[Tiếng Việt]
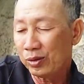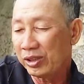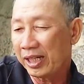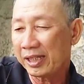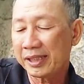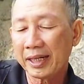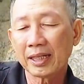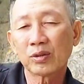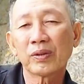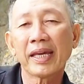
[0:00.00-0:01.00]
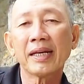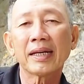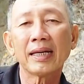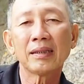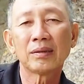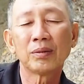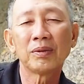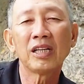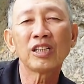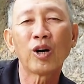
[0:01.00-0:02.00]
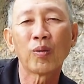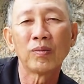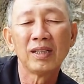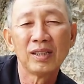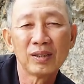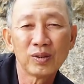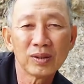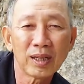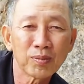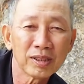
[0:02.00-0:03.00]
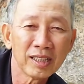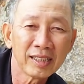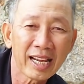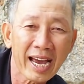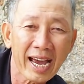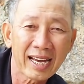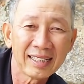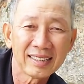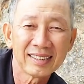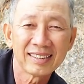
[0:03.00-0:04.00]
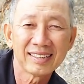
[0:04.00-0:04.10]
cái tôi ve xe là tôi té cái tôi nó hết hồn tôi nó không có nên la